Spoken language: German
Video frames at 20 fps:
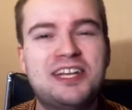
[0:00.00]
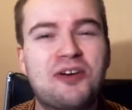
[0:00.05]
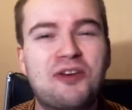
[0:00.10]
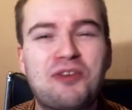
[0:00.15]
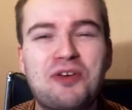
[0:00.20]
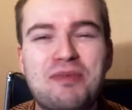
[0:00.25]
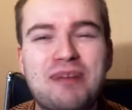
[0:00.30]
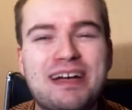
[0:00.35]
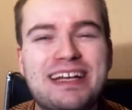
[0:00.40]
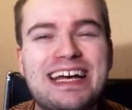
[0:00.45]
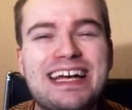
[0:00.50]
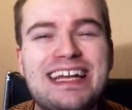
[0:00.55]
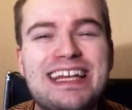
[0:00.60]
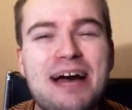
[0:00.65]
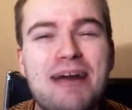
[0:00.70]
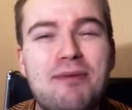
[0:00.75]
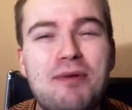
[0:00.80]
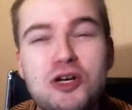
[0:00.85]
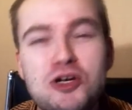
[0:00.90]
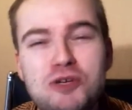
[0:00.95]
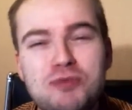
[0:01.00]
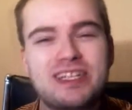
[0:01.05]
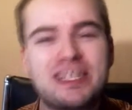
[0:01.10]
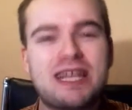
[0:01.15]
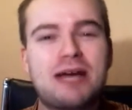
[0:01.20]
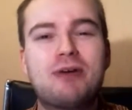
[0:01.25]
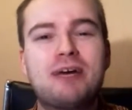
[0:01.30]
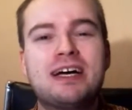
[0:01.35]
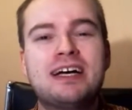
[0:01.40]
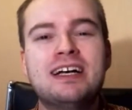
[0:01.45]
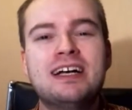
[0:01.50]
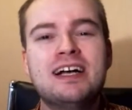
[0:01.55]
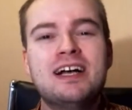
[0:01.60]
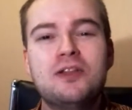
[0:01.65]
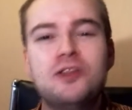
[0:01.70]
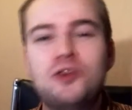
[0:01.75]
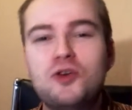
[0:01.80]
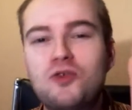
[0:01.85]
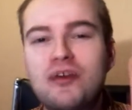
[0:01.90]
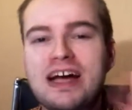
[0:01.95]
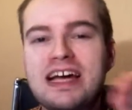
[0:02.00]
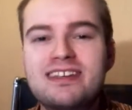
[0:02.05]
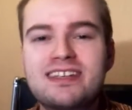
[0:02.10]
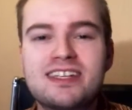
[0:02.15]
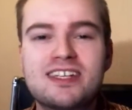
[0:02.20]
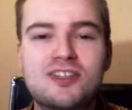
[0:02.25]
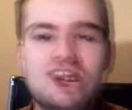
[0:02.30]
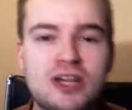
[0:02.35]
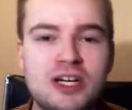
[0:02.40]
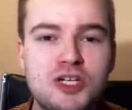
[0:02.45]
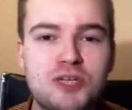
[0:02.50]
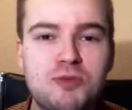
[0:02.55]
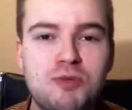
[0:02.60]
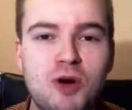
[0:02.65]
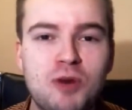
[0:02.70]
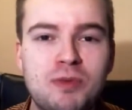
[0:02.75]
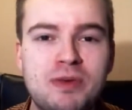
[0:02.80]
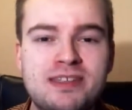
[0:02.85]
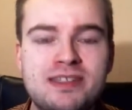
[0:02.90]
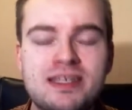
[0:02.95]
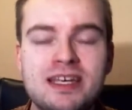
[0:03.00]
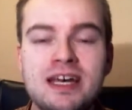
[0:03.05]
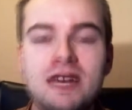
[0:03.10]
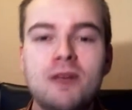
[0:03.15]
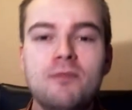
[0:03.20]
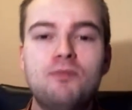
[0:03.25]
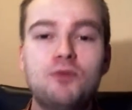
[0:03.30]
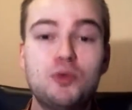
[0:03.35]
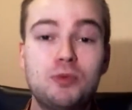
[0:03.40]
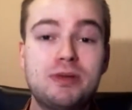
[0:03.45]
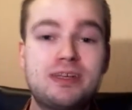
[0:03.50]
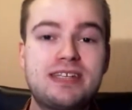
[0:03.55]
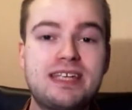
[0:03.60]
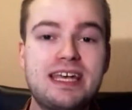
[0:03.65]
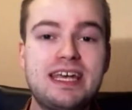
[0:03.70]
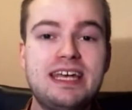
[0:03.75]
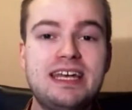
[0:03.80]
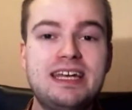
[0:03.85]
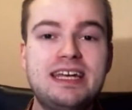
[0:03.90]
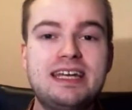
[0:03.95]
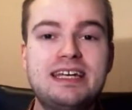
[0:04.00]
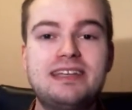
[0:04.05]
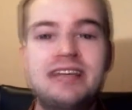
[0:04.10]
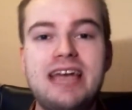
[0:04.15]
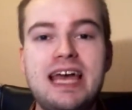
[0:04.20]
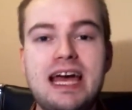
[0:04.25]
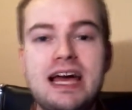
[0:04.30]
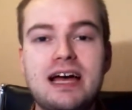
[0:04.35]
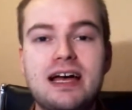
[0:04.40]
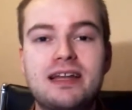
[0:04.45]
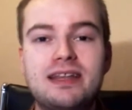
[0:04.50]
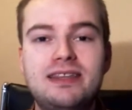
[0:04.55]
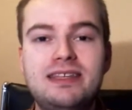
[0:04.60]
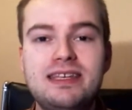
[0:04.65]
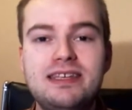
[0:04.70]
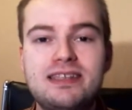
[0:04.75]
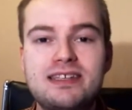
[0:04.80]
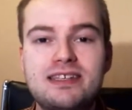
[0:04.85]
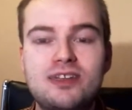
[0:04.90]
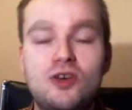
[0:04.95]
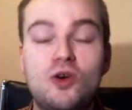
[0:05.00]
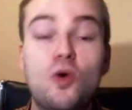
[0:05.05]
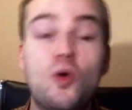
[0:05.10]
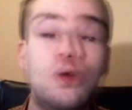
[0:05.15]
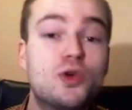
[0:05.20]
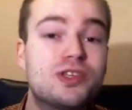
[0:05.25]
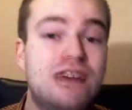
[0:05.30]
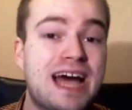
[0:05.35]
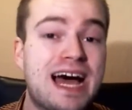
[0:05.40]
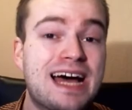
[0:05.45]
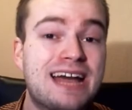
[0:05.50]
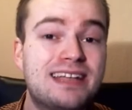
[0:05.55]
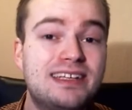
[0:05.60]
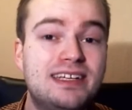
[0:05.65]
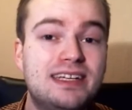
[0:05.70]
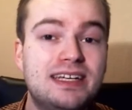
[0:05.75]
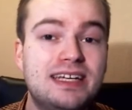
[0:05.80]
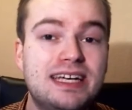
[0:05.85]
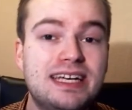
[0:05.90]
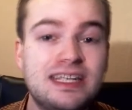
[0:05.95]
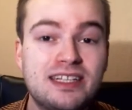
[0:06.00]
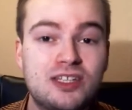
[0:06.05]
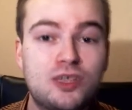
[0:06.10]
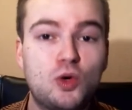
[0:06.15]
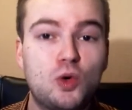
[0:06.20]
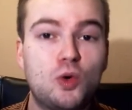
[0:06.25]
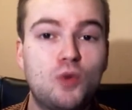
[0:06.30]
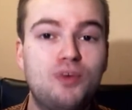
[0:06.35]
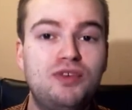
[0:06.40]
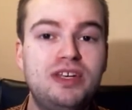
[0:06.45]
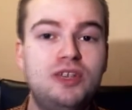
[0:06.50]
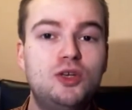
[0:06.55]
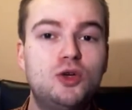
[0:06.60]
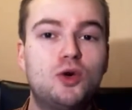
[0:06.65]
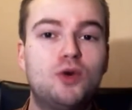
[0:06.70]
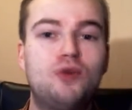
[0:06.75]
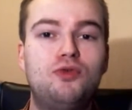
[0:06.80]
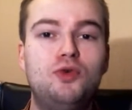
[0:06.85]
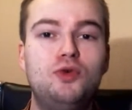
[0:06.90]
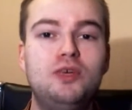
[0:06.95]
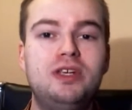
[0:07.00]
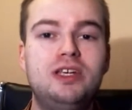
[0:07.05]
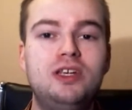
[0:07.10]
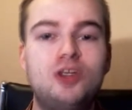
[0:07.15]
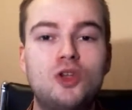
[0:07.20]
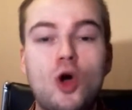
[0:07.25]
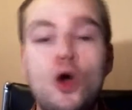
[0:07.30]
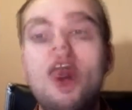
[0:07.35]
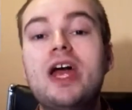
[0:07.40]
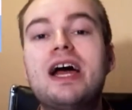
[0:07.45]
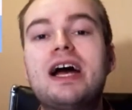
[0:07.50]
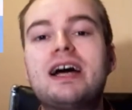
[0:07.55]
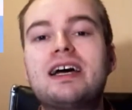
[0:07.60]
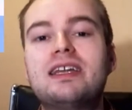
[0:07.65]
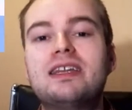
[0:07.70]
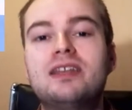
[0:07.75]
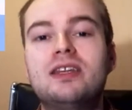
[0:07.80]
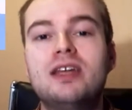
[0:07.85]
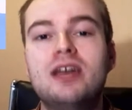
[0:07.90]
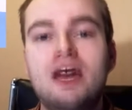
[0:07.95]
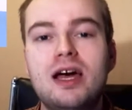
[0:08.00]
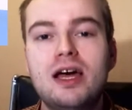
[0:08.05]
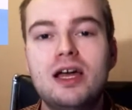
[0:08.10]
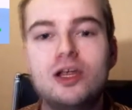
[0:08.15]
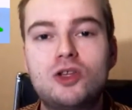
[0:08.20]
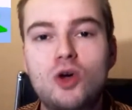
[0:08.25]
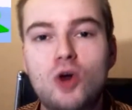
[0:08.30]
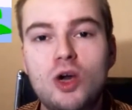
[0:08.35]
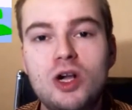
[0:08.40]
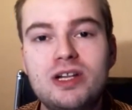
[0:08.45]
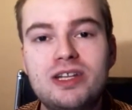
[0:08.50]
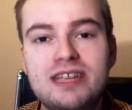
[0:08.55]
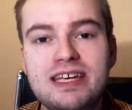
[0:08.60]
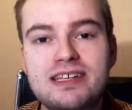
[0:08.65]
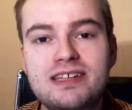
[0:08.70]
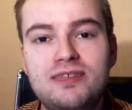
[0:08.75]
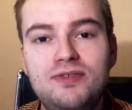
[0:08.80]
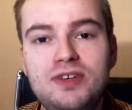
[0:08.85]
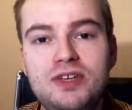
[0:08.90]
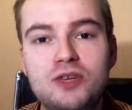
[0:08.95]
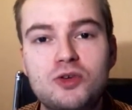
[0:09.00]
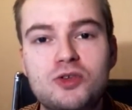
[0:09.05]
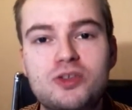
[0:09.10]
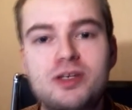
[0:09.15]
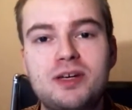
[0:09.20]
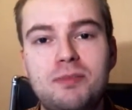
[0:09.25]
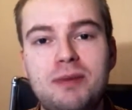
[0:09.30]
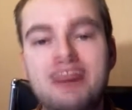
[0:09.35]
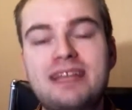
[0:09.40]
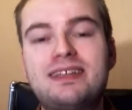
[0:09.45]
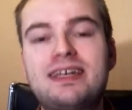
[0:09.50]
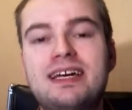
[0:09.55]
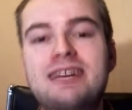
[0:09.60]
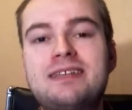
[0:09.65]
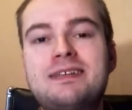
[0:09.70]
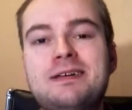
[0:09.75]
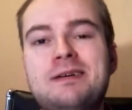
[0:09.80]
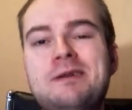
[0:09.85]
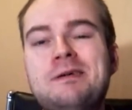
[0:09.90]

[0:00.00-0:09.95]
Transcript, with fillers: genau, wie man deinen Namen ausspricht, aber du weißt, dass du angesprochen bist. Du bist derjenige, der dieses großartige Intro-Video für die neueren Trolltest-Videos gemacht hat.